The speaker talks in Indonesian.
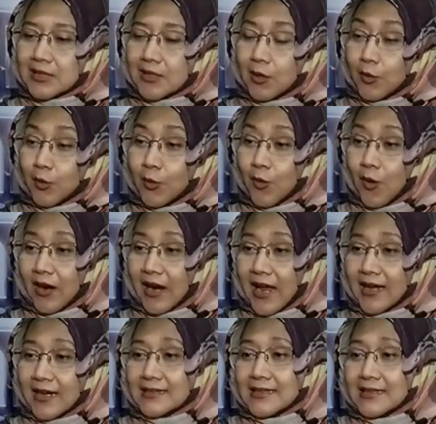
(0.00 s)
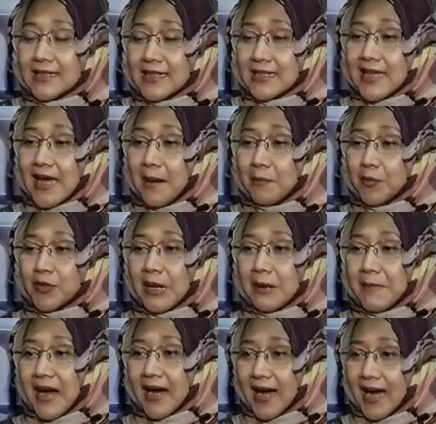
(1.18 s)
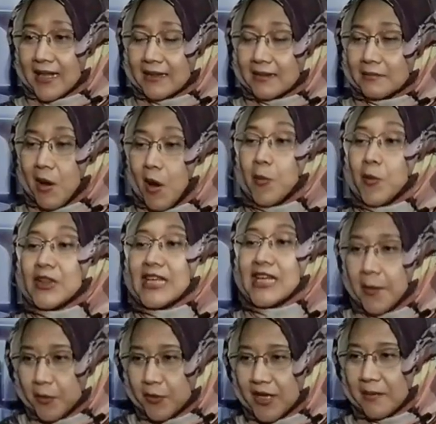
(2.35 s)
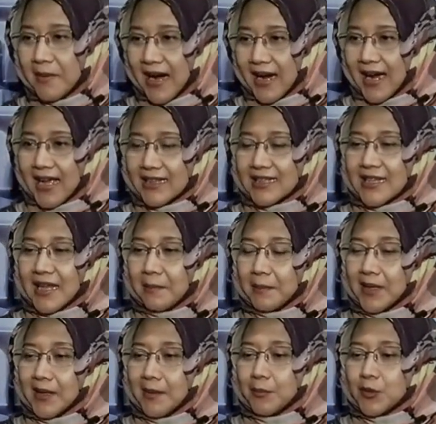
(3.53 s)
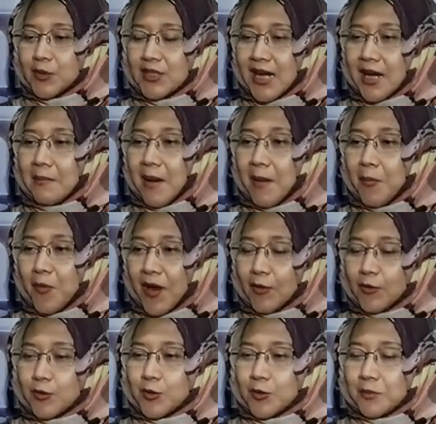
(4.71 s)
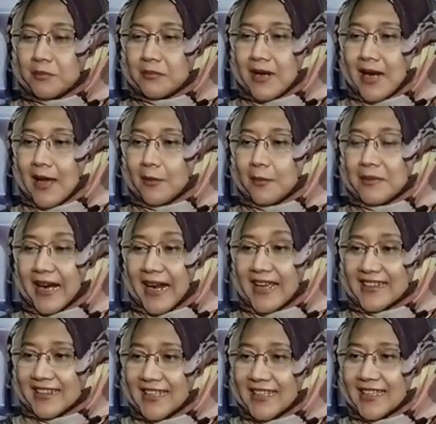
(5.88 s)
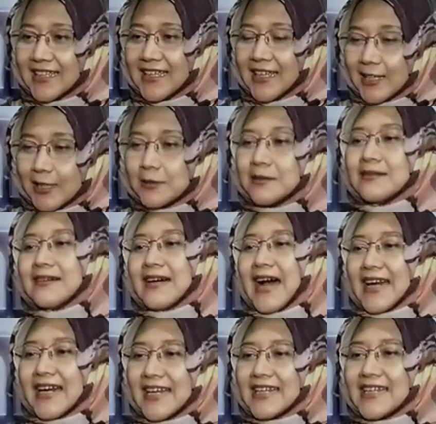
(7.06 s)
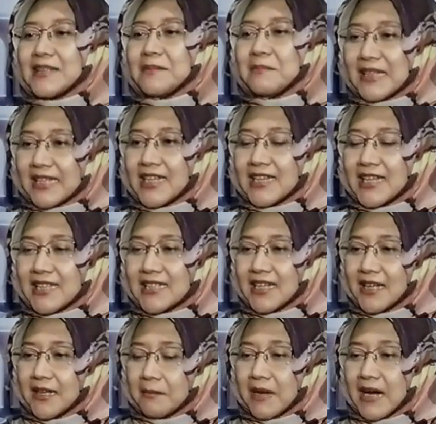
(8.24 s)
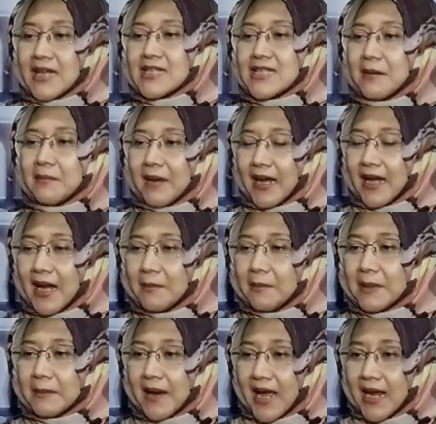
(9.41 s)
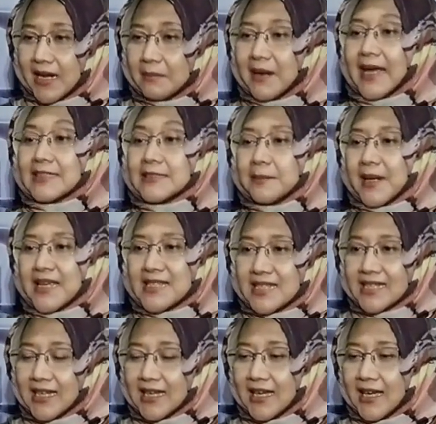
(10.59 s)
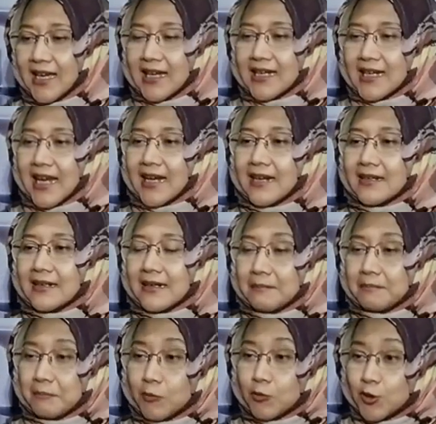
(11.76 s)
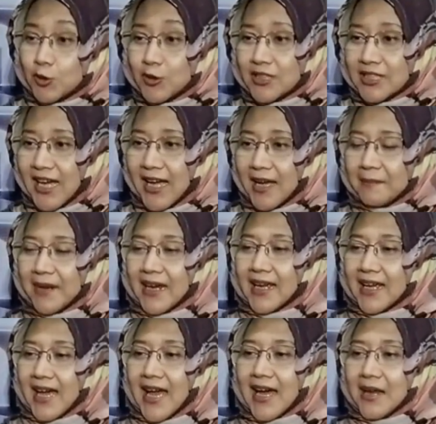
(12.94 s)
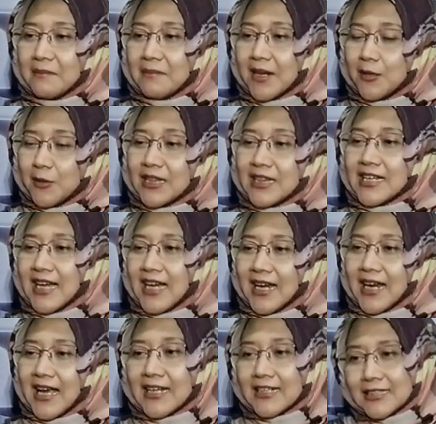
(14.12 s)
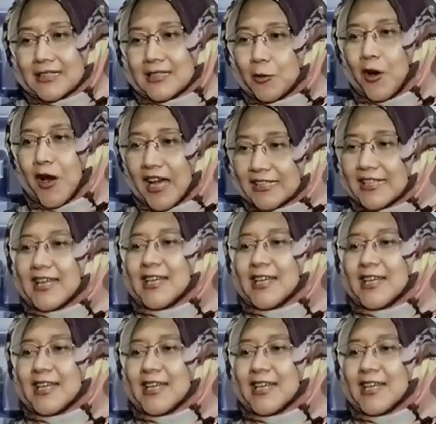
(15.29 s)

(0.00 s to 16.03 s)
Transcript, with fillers: seluruh orang yang punya bakat maupun tidak punya bakat tetapi punya kemampuan untuk berakting itu ada di tempat kita. Jadi mengajar mereka lebih berani berekspresi dan ujungnya mereka akan berduet dengan artis idolanya